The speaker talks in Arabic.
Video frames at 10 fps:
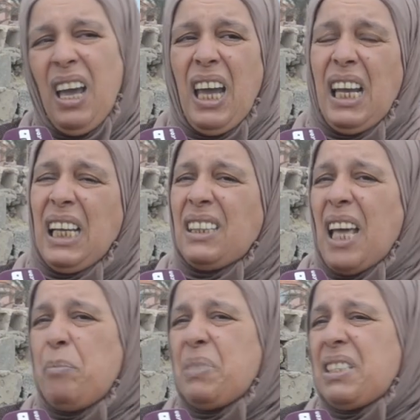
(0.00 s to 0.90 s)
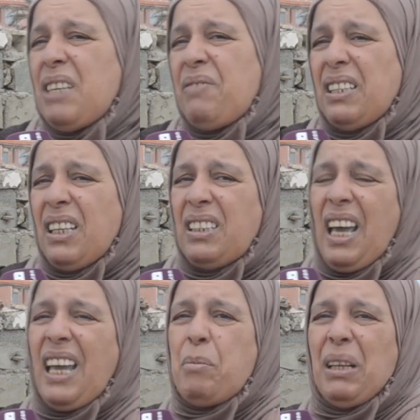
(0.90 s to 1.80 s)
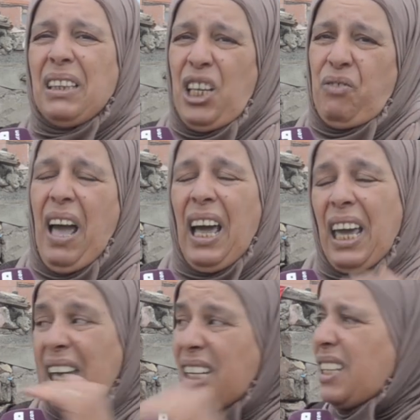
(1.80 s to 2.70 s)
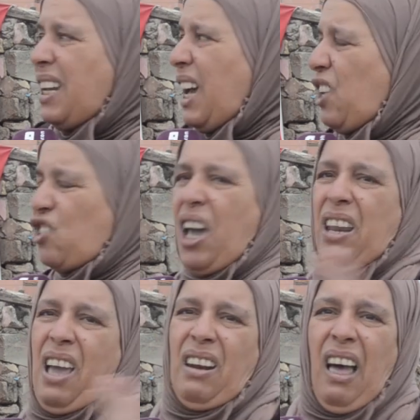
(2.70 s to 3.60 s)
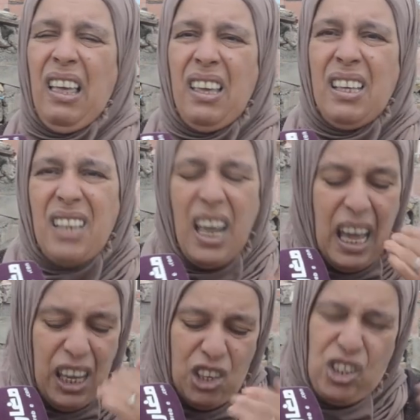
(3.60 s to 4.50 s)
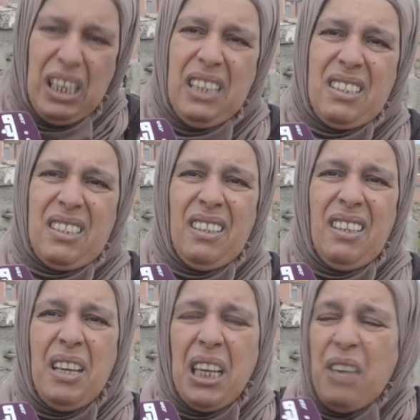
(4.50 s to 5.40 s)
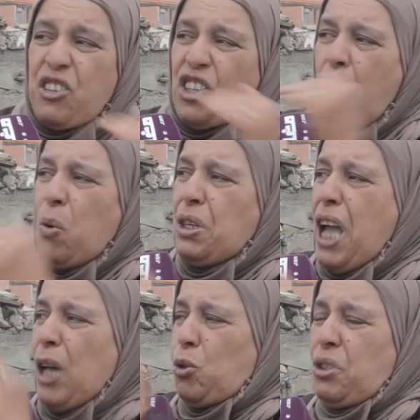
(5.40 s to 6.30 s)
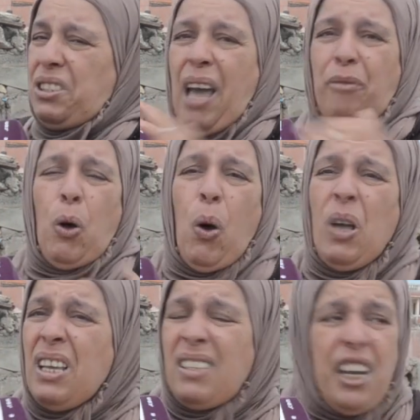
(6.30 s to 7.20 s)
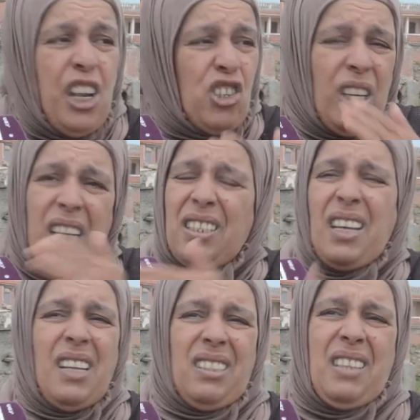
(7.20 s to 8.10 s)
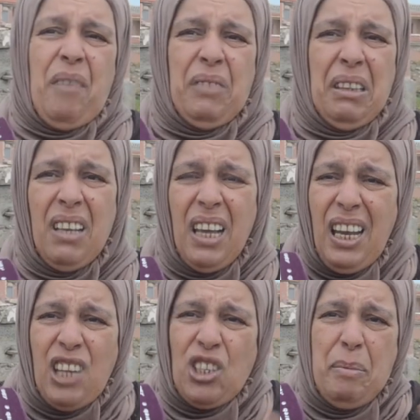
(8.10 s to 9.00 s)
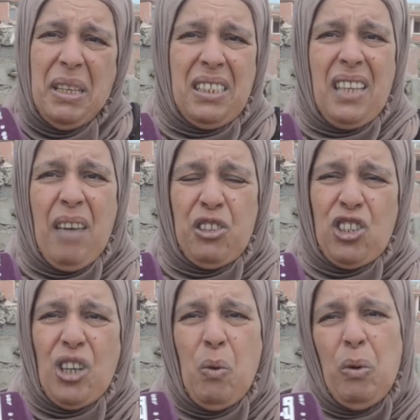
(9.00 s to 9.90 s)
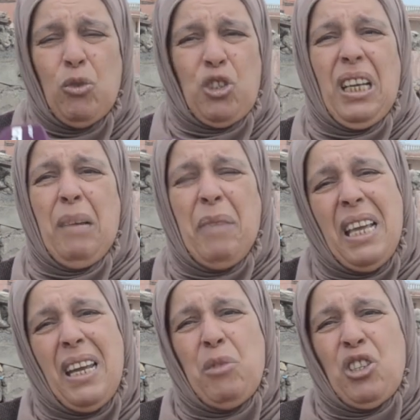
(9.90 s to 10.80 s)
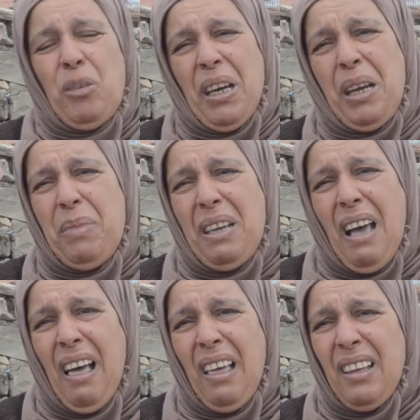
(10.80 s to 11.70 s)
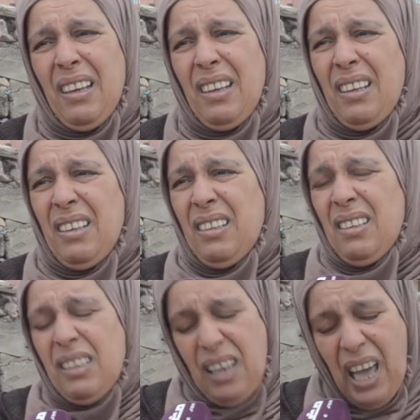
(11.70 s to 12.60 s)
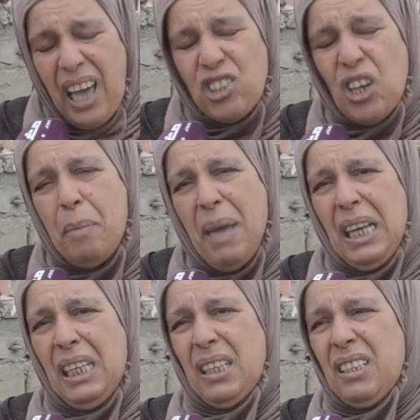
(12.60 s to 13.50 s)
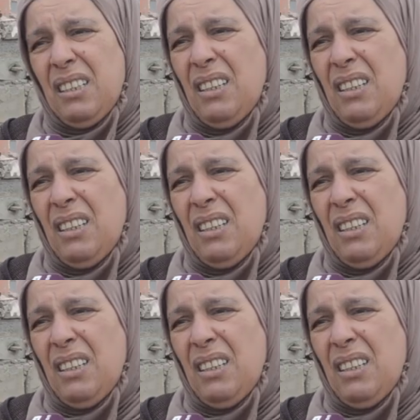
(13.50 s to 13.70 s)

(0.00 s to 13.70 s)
انا كنطالب بالاستفاده ديالي ما نضيعش في حقي انا انا غير شاريه هنا انا غير شريت كيف شراو الناس واستافدوا انا شريت انا نستافد علاش اللي ما نستافدش شنو هو المشكل مالي انا ماشي مغربيه عاش الملك